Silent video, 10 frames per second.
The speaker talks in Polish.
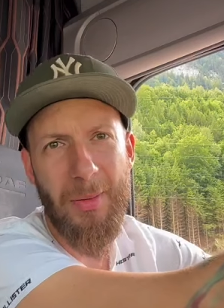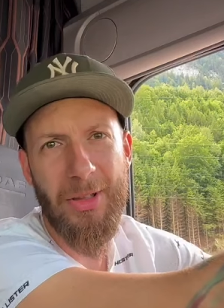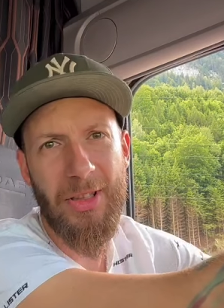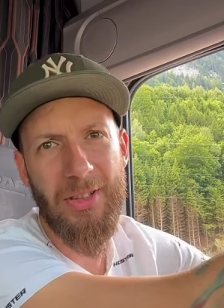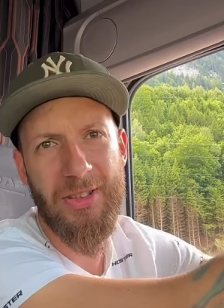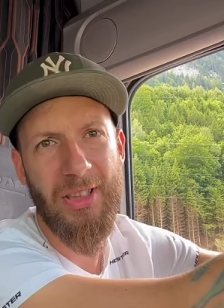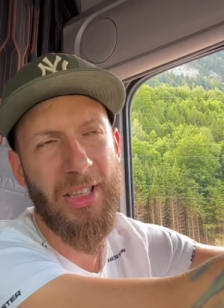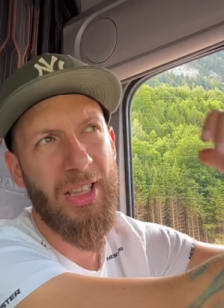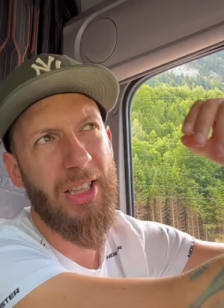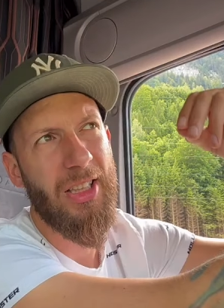moi drodzy,
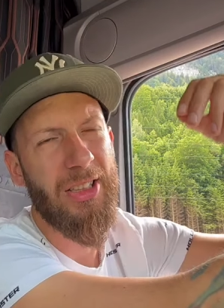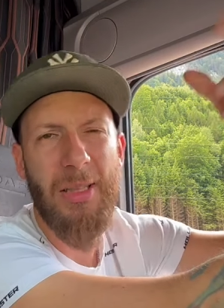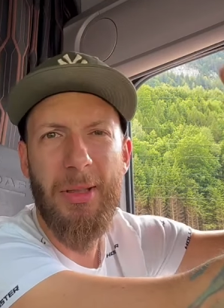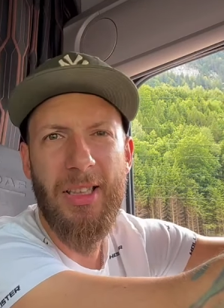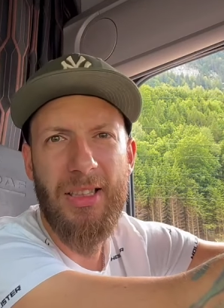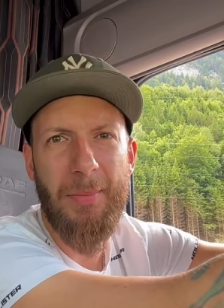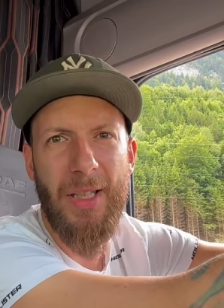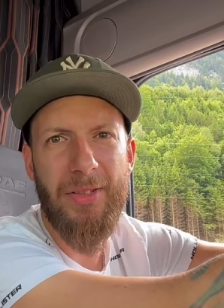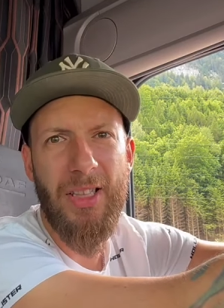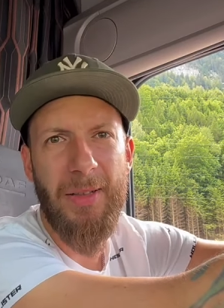nie ma tak
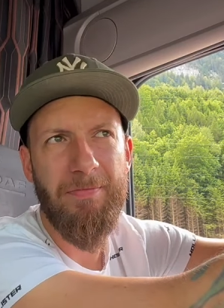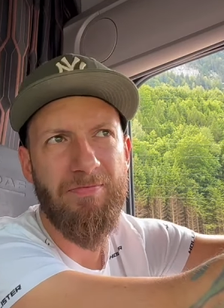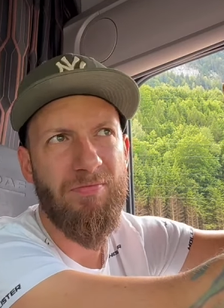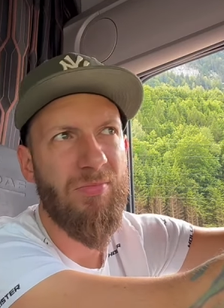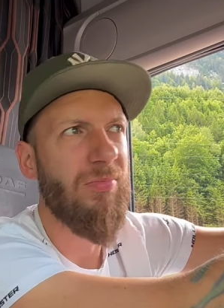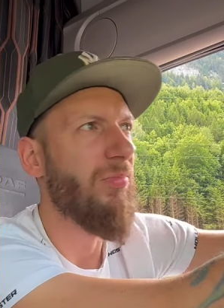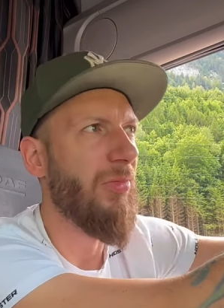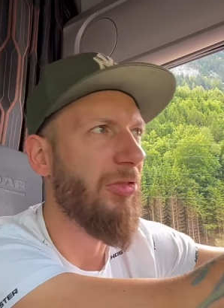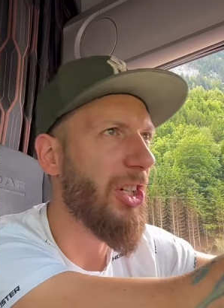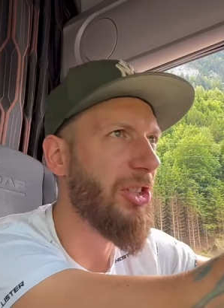naprawdę
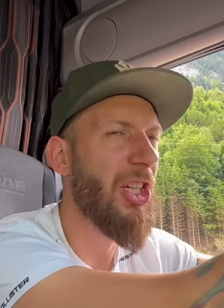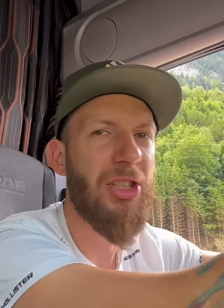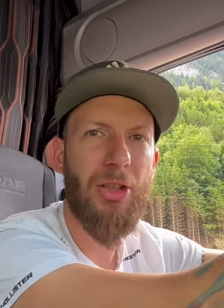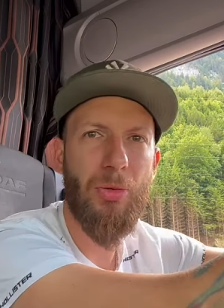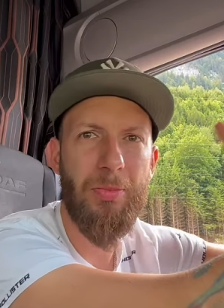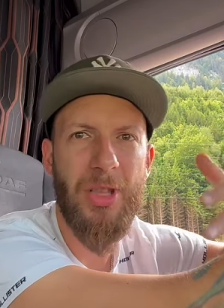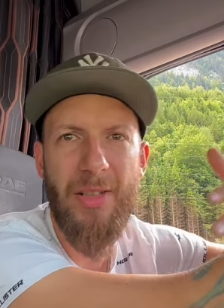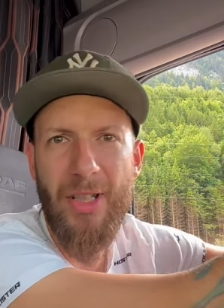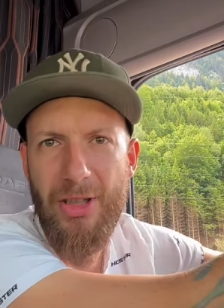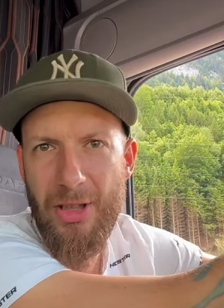ważniejszych lub mniej
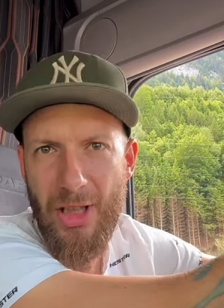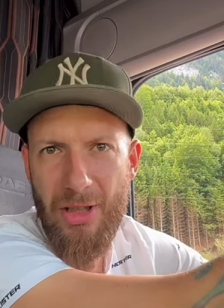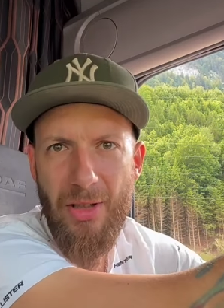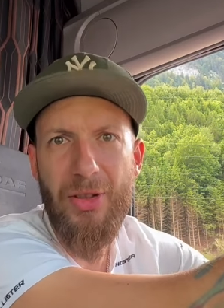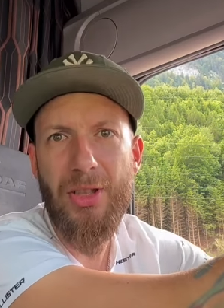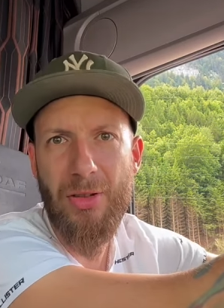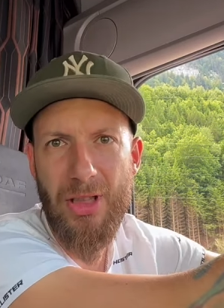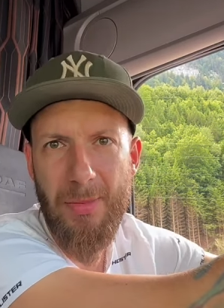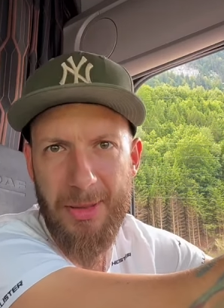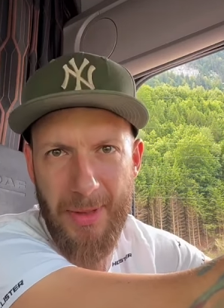ważnych rzeczy. Wszystko
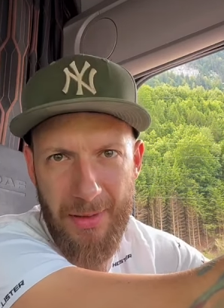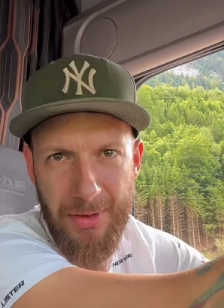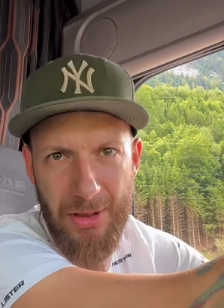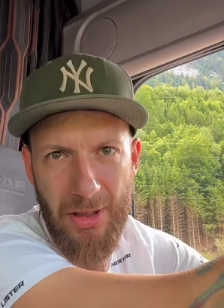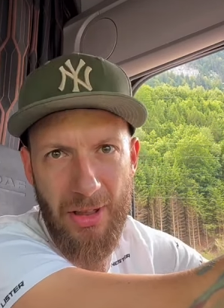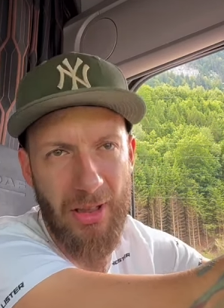trzeba sprawdzić.